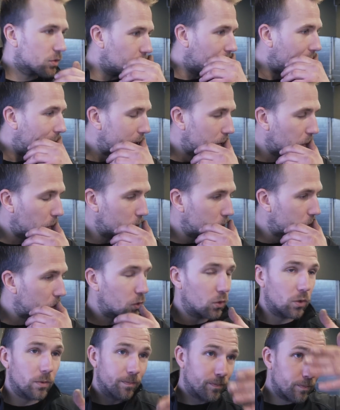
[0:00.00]
zu Ladedruck
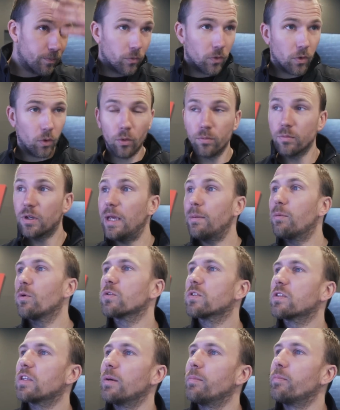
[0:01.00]
zur
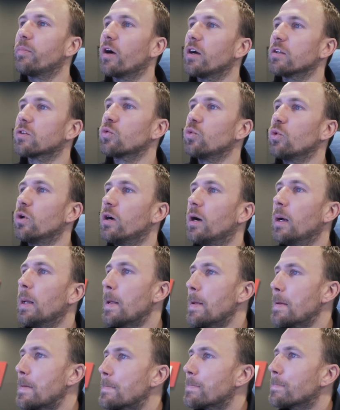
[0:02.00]
Umgebungstemperatur.
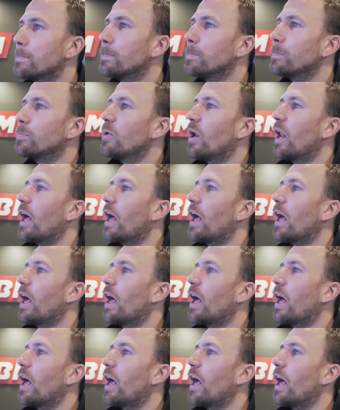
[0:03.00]
Hm,